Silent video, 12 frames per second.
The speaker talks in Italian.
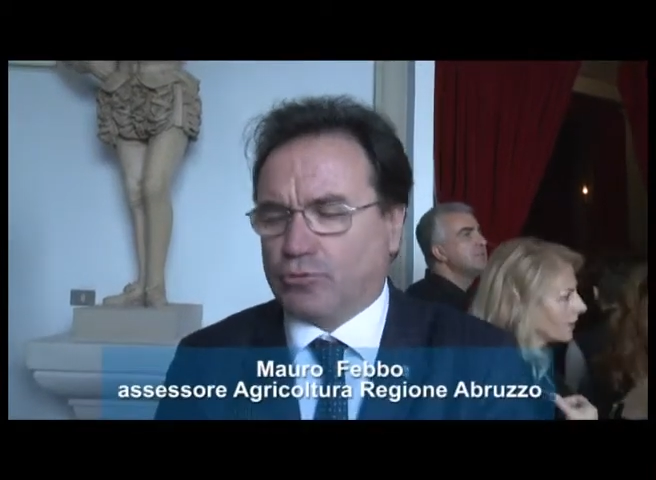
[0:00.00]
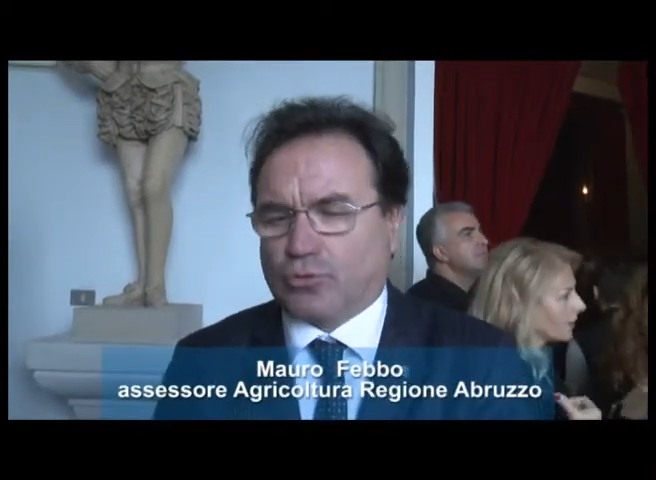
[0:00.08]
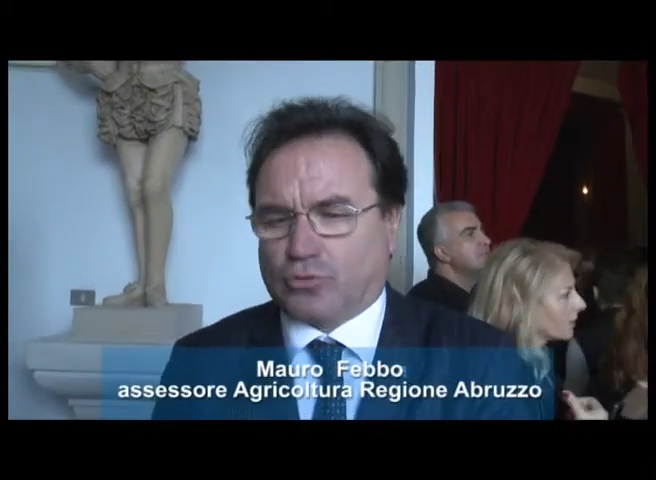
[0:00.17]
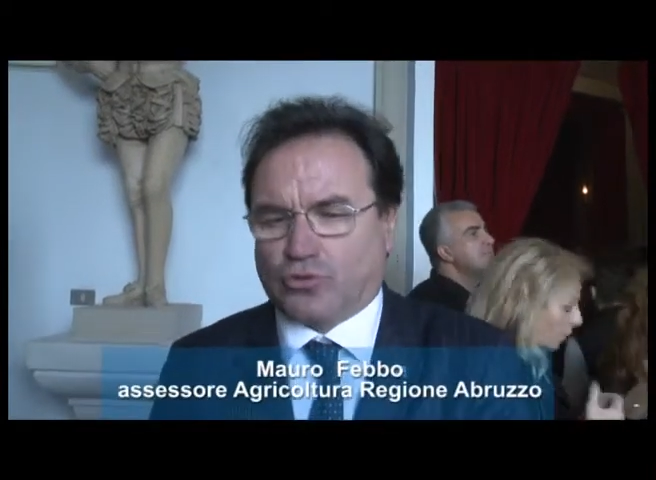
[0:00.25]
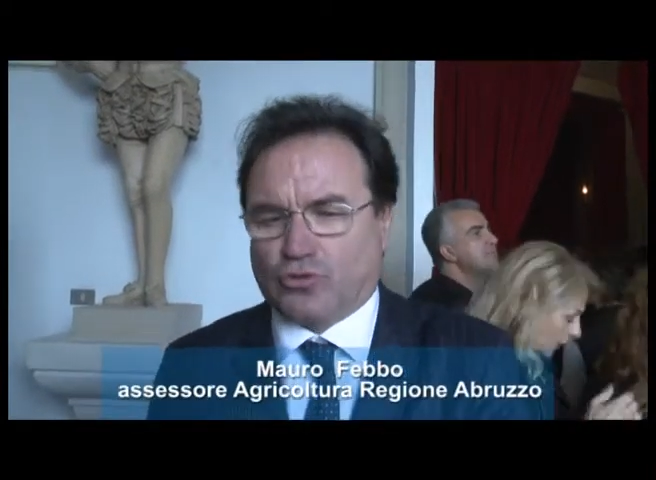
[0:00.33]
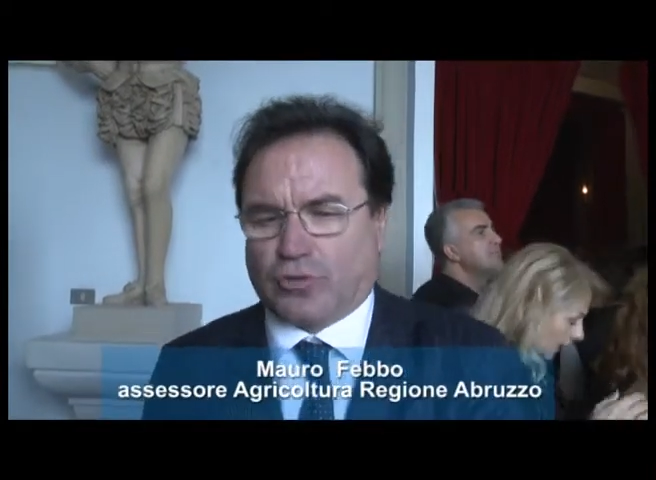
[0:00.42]

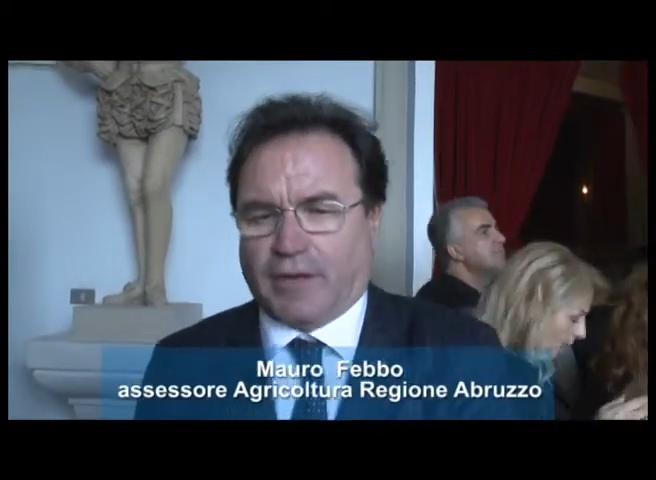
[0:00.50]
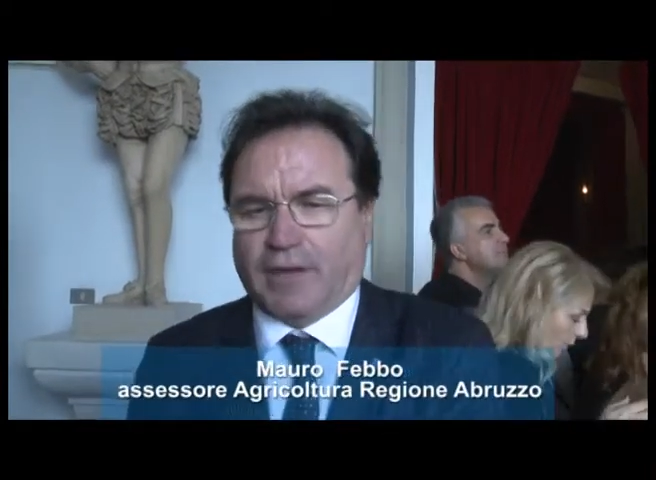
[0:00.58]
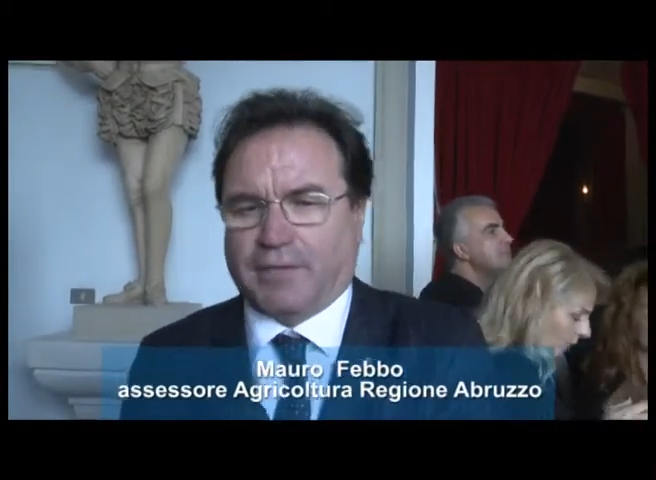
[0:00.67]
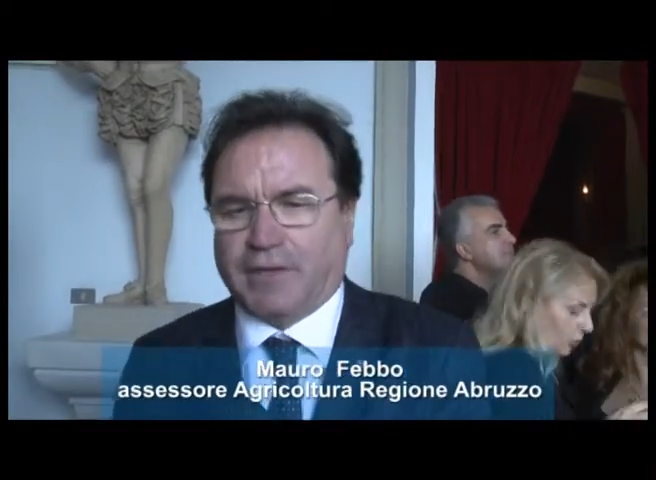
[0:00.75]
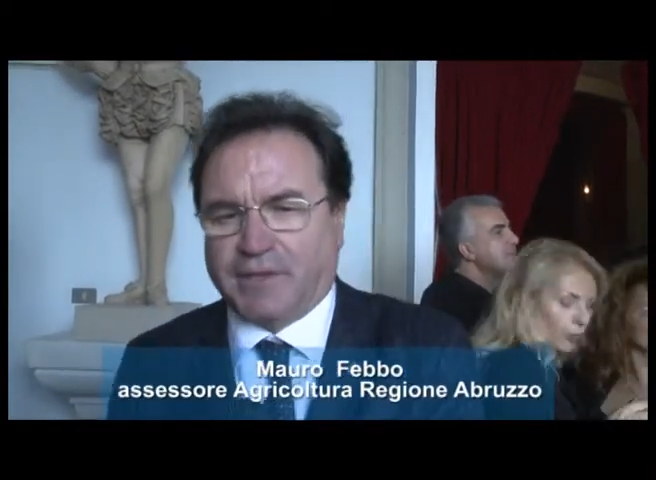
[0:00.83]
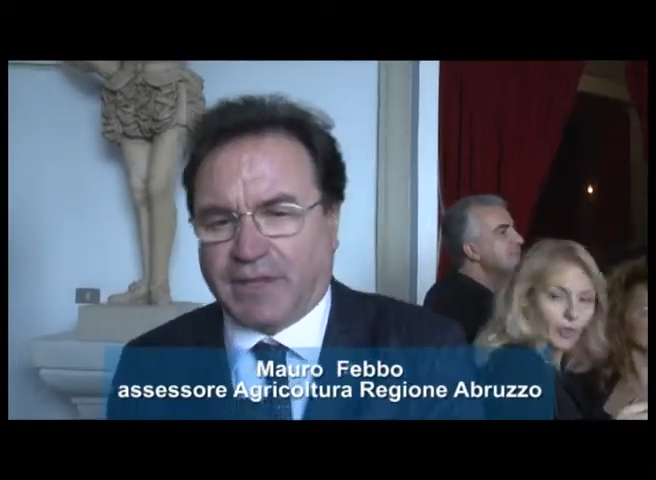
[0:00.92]
tutto ciò che è
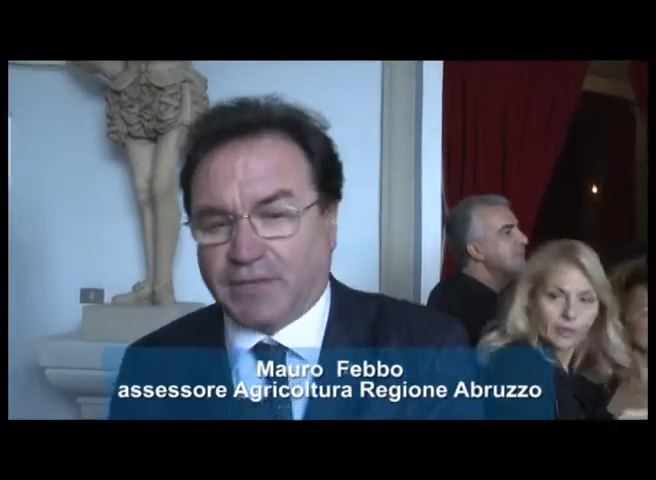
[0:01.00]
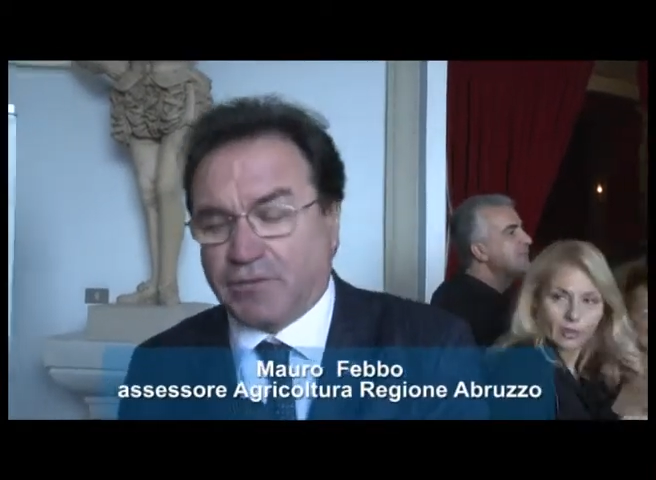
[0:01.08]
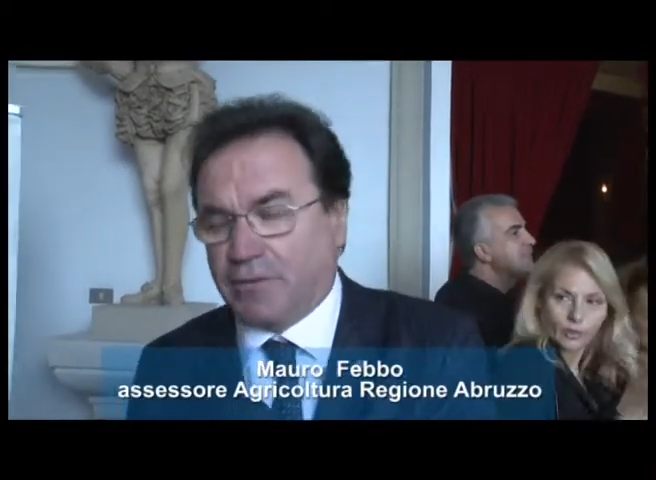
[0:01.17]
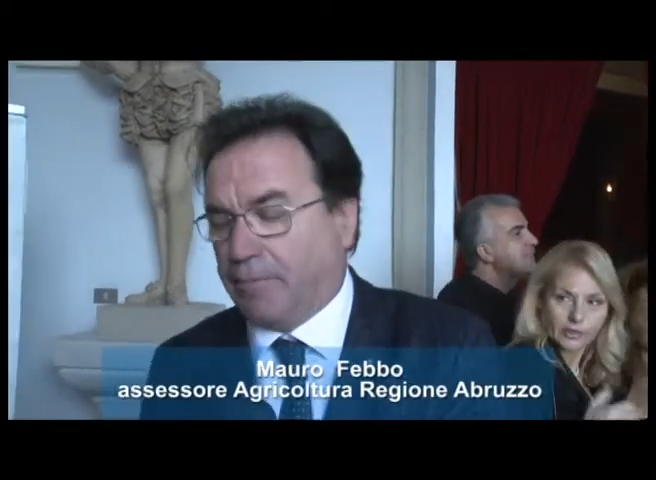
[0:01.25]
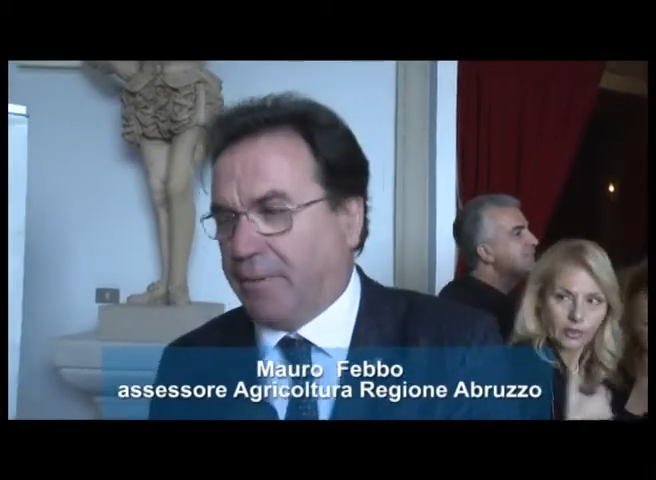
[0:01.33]
alimentazione